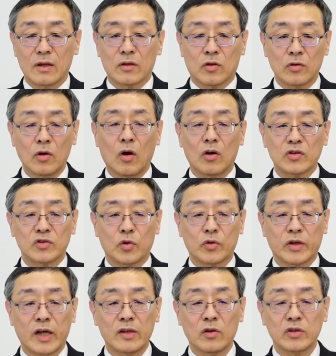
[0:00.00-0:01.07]
この
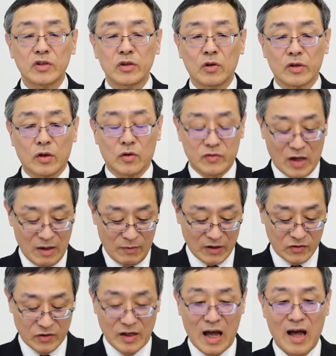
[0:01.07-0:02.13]
食品の事業でござい
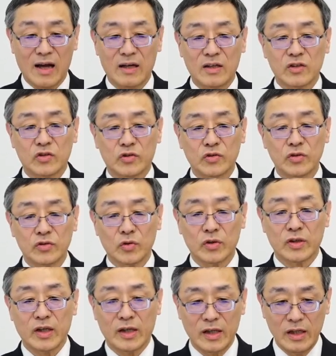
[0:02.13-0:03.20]
ますが中長
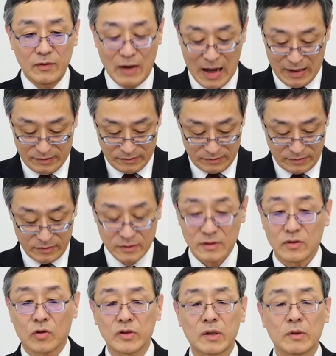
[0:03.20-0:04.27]
期的には
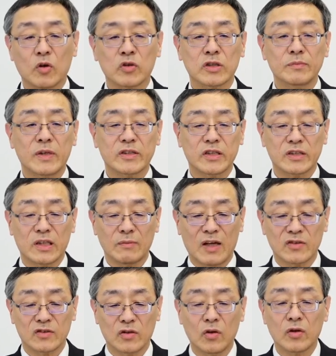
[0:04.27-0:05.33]
ここにお示しして
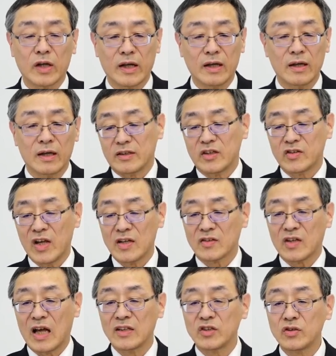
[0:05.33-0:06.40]
ます通り
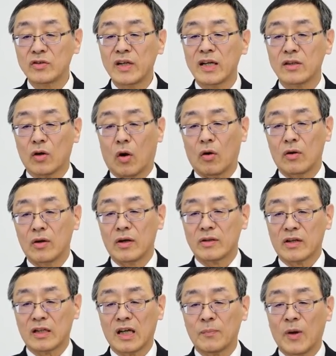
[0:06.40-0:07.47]
2030年度
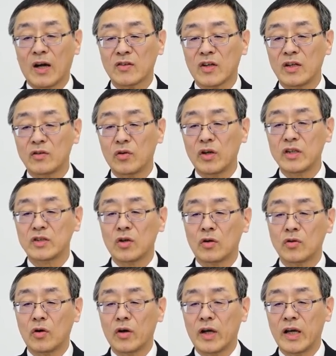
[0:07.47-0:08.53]
7%以
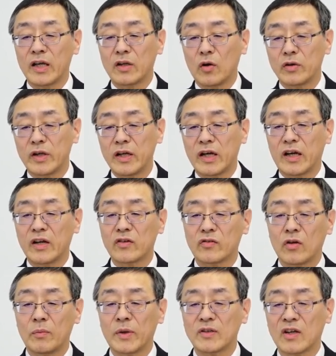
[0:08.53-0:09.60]
上の営業利益
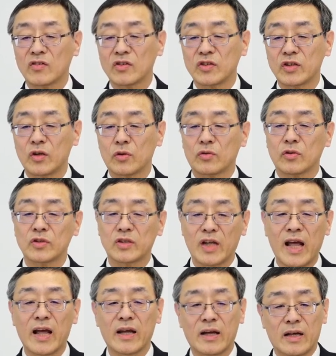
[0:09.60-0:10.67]
率を目指す事業とし
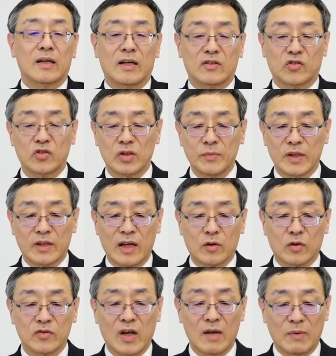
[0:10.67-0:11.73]
て進めて
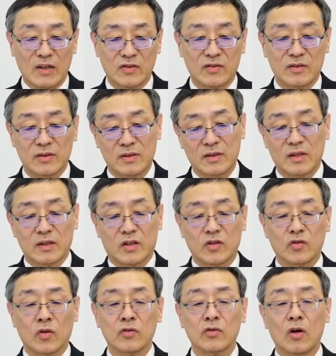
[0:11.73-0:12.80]
ございます。
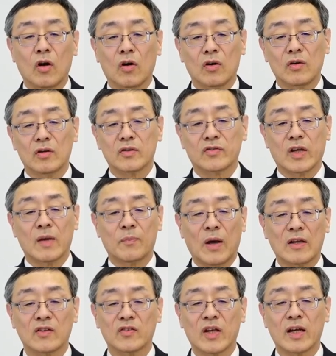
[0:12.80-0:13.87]
既存の製
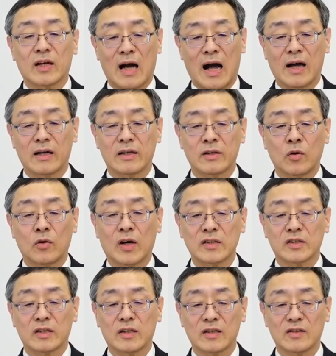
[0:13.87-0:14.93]
パン製菓、洋
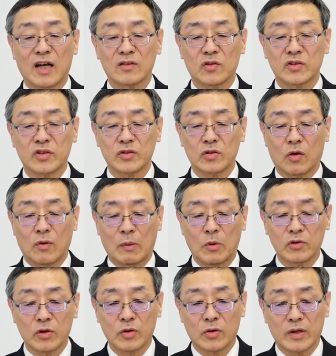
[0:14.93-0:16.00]
菓子デザート市場は
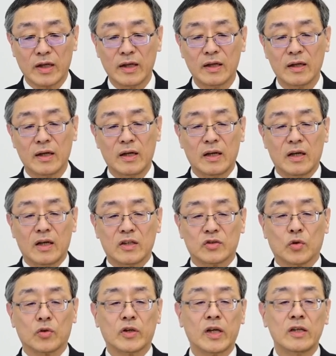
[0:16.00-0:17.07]
もとより、
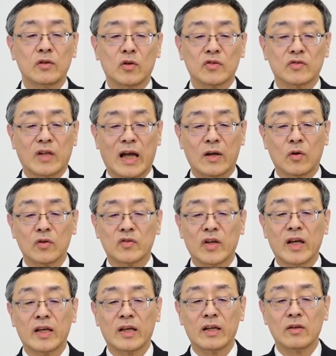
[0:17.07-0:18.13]
食品ロス対応
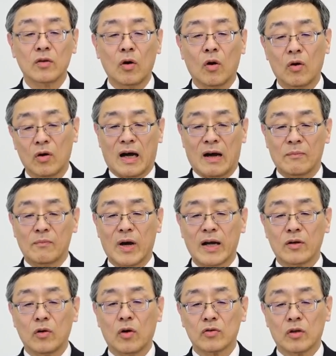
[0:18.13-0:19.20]
製品の販
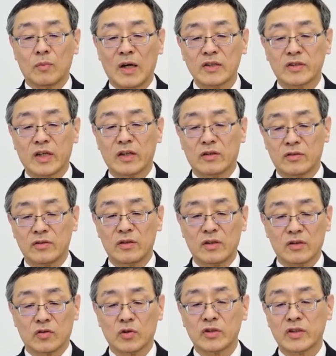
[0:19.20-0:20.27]
売を伸ばしていく、
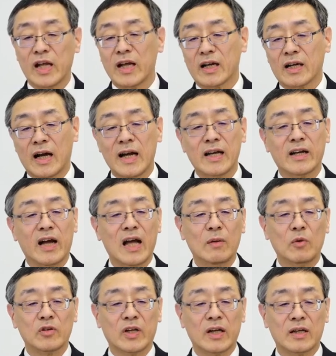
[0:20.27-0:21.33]
そして海外
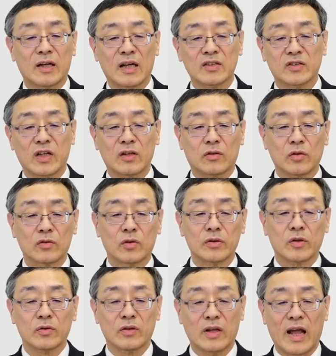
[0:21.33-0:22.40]
へも展開していくこと
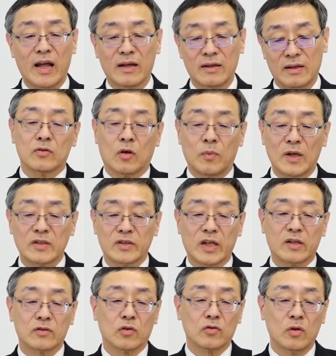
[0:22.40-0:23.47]
によって伸ばし
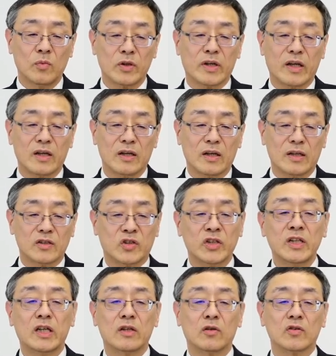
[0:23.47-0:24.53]
ていくとともに、
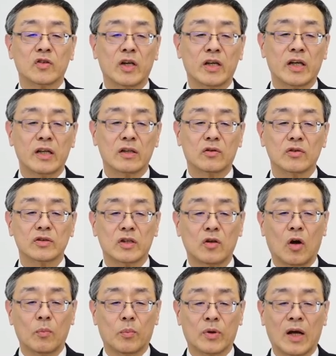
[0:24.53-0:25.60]
新規の製品として
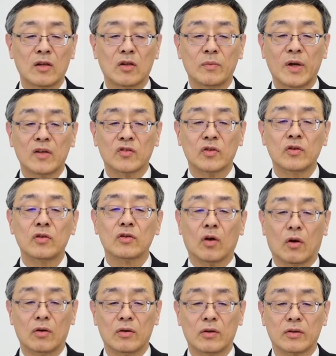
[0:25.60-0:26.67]
の
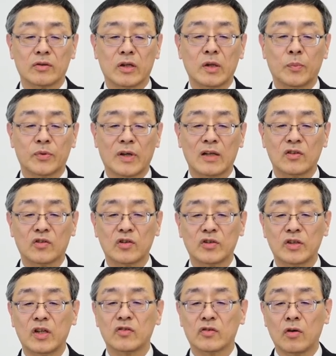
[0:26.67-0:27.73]
プラントベースフード、
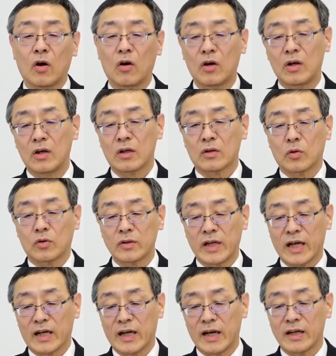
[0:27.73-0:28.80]
デリプタントシリーズを国
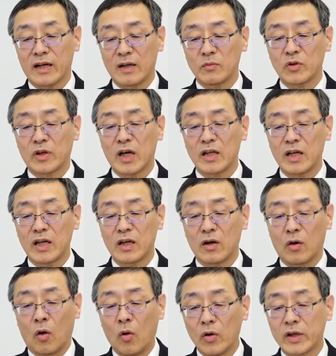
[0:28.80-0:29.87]
内海外向けに
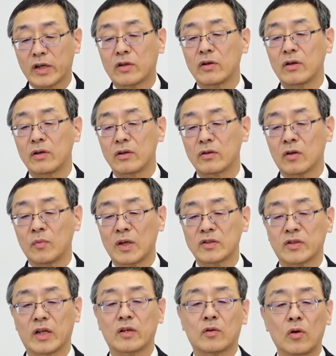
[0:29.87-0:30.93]
大きく伸ば
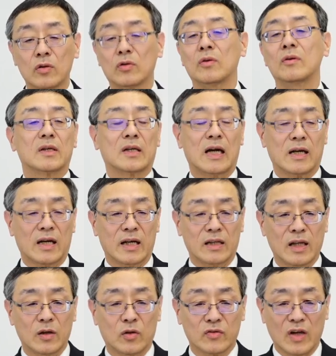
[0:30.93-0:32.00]
していこうと考え
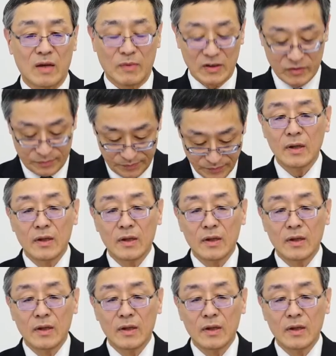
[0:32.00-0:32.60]
てございます。